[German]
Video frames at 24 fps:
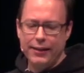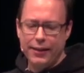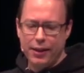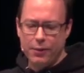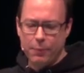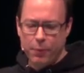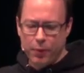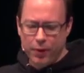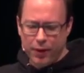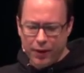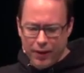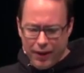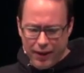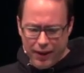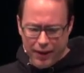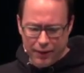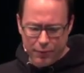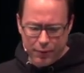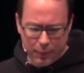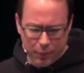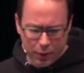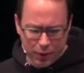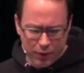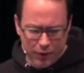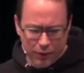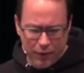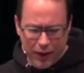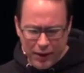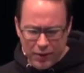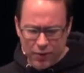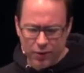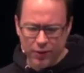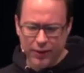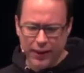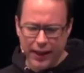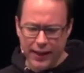Das äh,
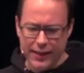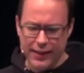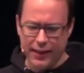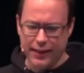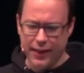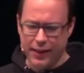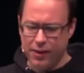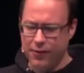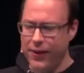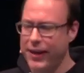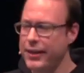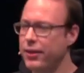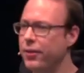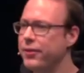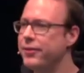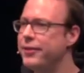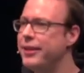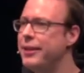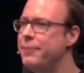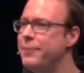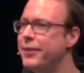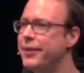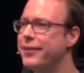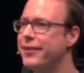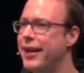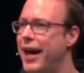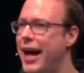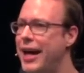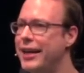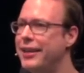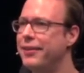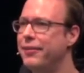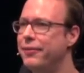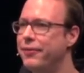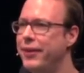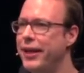Bundesverfassungsgericht hat dann 2007
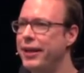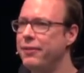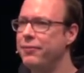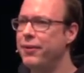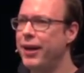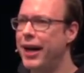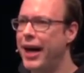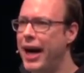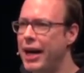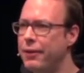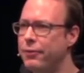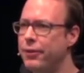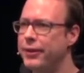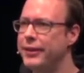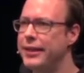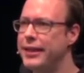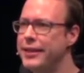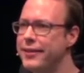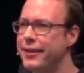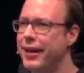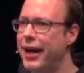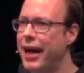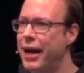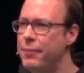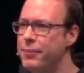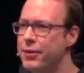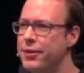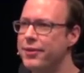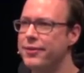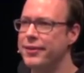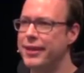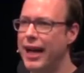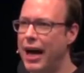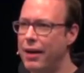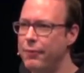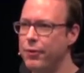gesagt, wegen Verrat von
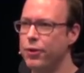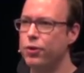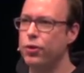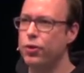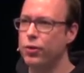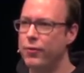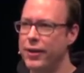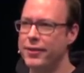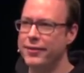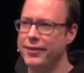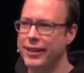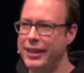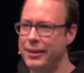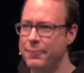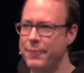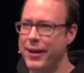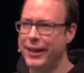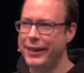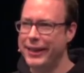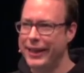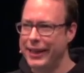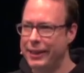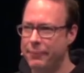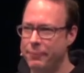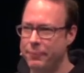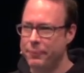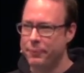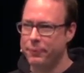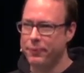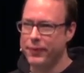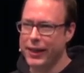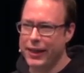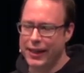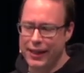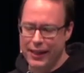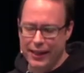Dienstgeheimnissen darf es sowas nicht mehr geben.
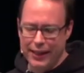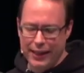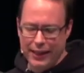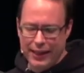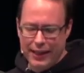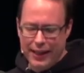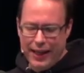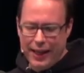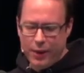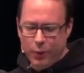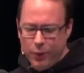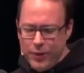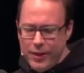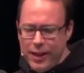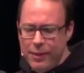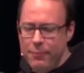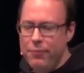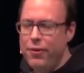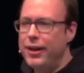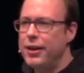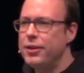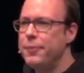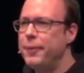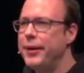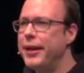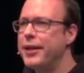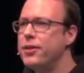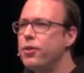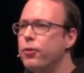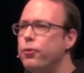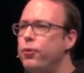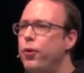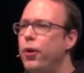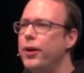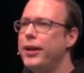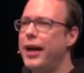In unserem Fall ist man dann
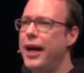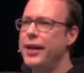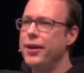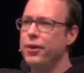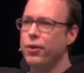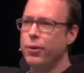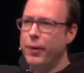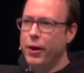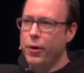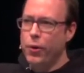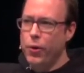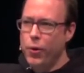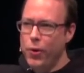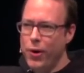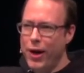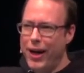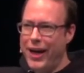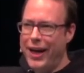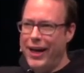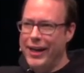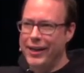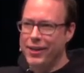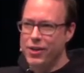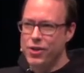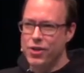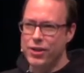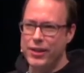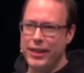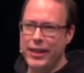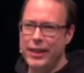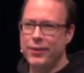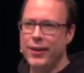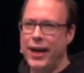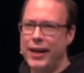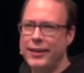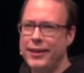sofort eine Nummer höher
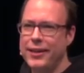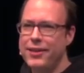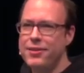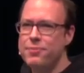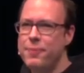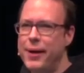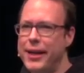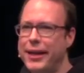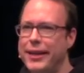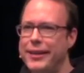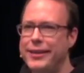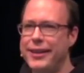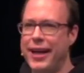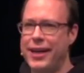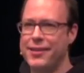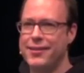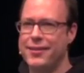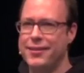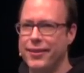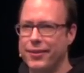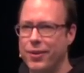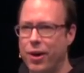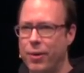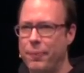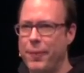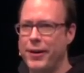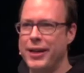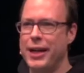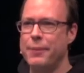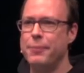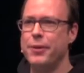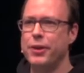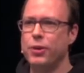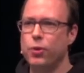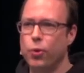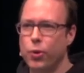eingestiegen, hat das mal getestet, ob man
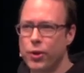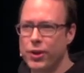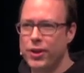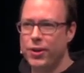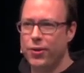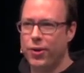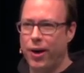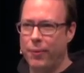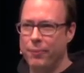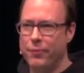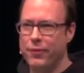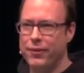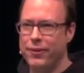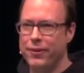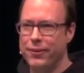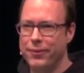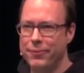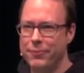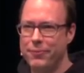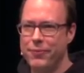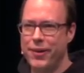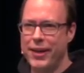damit durchkommt.